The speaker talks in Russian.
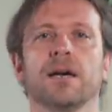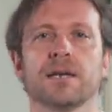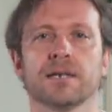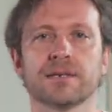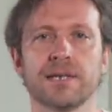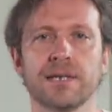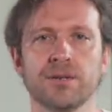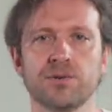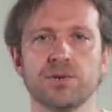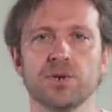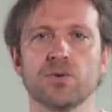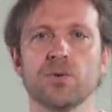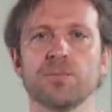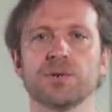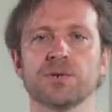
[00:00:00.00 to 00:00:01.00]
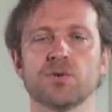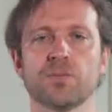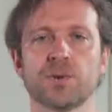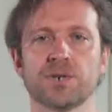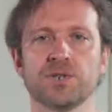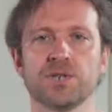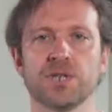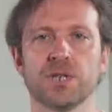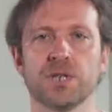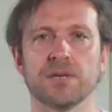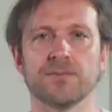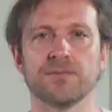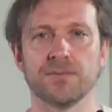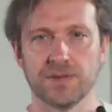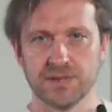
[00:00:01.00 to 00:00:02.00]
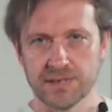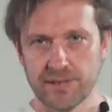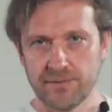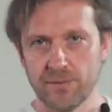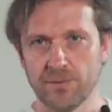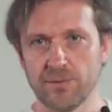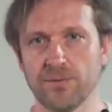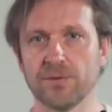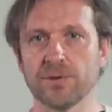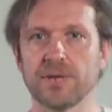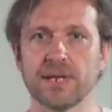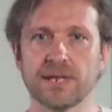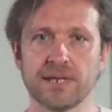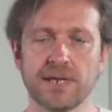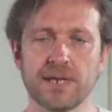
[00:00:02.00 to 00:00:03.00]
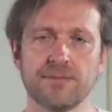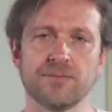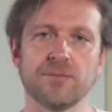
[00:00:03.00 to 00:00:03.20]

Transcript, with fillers: Следующий комплекс упражнений, назовем его «да-да»,